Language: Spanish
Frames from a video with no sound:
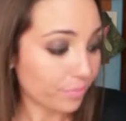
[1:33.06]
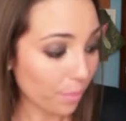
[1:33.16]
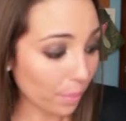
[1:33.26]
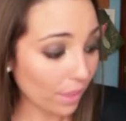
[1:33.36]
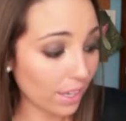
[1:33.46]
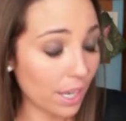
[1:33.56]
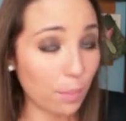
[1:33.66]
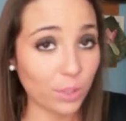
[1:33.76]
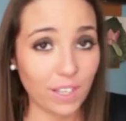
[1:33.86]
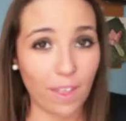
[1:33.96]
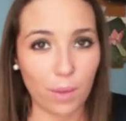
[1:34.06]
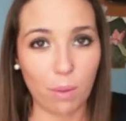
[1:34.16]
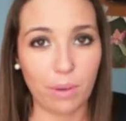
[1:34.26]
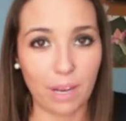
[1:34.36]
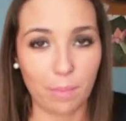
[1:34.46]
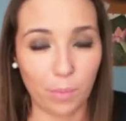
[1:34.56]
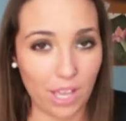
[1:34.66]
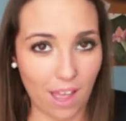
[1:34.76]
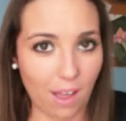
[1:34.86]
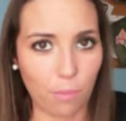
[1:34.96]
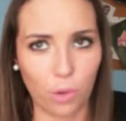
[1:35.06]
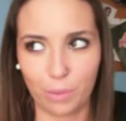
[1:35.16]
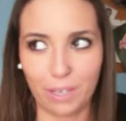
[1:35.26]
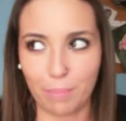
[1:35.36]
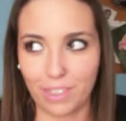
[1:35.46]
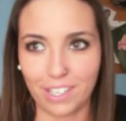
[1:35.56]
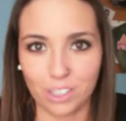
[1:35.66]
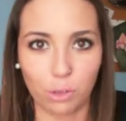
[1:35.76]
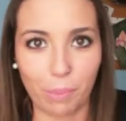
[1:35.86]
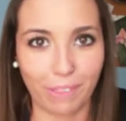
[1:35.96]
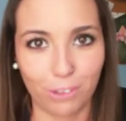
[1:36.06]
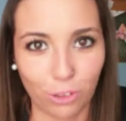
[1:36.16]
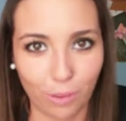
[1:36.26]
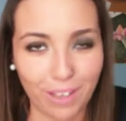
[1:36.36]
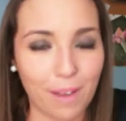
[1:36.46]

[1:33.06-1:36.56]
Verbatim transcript: Eh, pues nada, voy a, volver a, voy a volver a empezar, si no he empezado todavía.